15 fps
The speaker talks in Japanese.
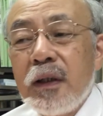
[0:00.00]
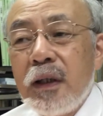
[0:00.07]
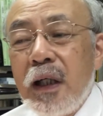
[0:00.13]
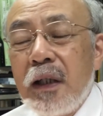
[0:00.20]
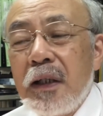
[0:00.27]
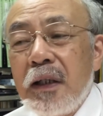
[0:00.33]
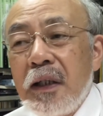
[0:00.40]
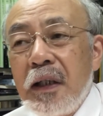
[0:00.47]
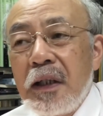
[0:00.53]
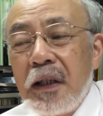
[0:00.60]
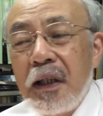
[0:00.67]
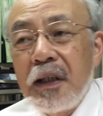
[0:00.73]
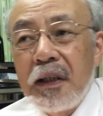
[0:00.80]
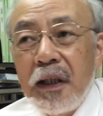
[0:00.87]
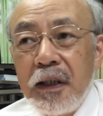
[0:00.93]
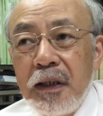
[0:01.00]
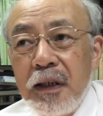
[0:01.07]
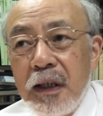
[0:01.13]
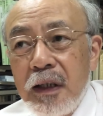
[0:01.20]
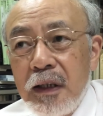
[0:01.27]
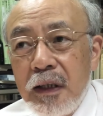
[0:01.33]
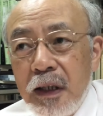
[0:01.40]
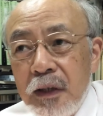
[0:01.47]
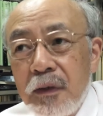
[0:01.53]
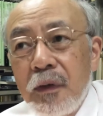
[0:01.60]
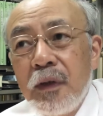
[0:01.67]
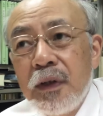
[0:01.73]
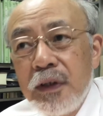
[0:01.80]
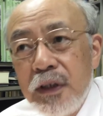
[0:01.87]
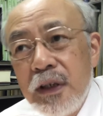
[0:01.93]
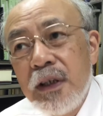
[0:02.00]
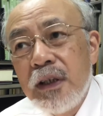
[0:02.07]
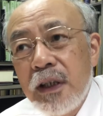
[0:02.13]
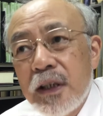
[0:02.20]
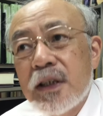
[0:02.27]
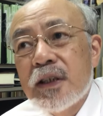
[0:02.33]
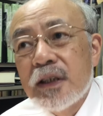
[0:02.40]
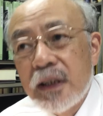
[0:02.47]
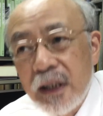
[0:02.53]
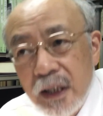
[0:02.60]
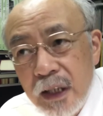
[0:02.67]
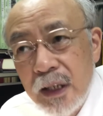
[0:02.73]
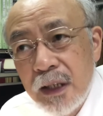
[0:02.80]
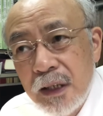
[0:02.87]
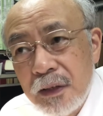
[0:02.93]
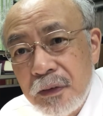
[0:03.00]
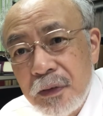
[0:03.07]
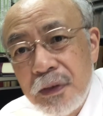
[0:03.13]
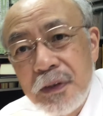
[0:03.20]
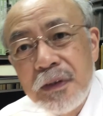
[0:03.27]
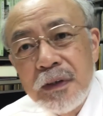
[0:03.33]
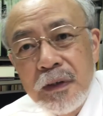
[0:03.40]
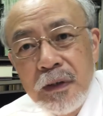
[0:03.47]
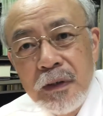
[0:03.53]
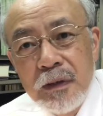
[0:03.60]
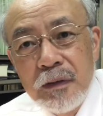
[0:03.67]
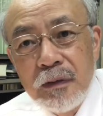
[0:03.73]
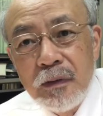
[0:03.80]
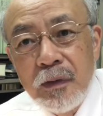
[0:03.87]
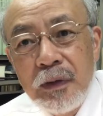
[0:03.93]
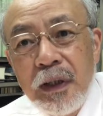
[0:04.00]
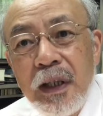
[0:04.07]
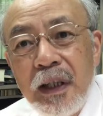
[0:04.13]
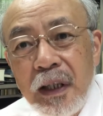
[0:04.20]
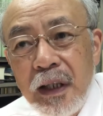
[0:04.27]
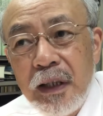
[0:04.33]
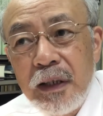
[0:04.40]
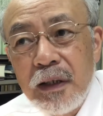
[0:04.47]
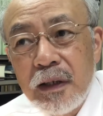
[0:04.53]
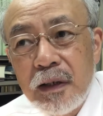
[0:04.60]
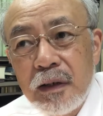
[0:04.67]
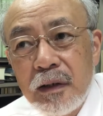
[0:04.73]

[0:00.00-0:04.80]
誰々が何々だといいですねというお願い